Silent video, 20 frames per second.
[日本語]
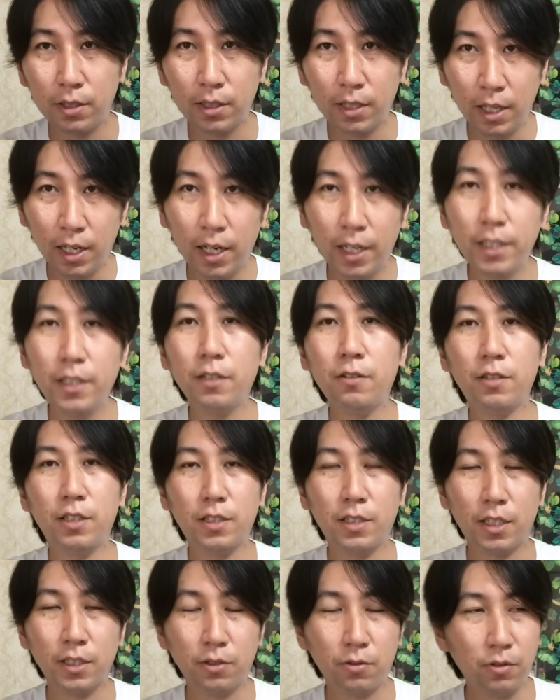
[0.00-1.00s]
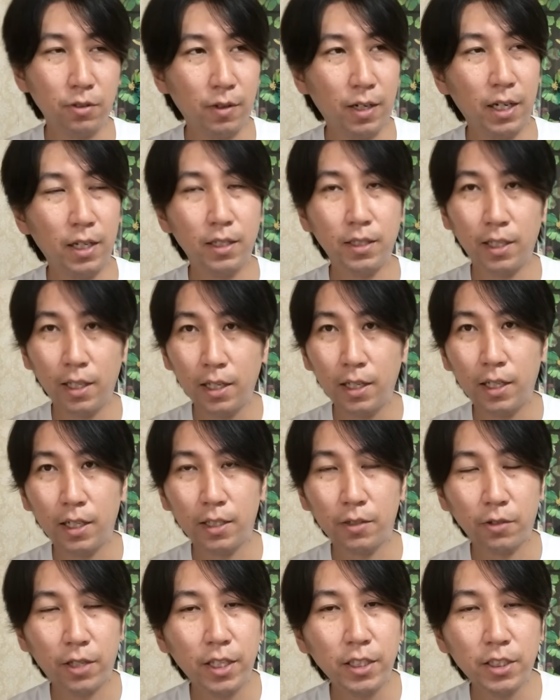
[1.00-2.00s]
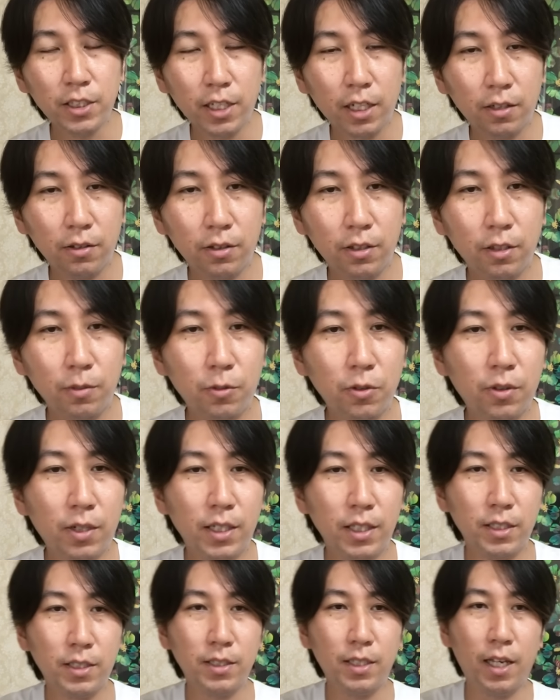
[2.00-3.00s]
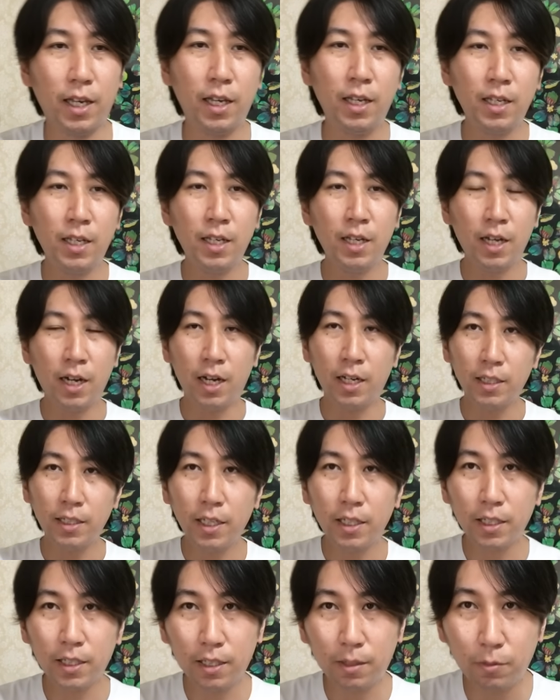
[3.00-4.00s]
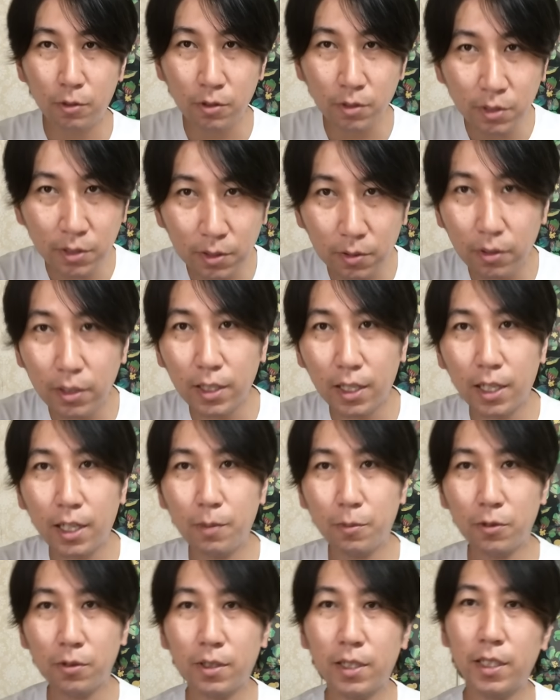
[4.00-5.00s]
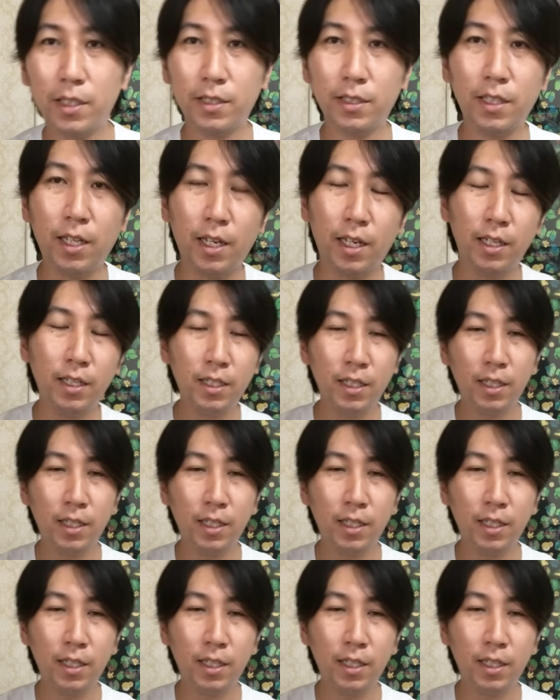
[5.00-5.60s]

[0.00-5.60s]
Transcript: ね、入ってるんですあそこには、ね、あの原子核っていうものがですね半減期がものすごい長いものがですね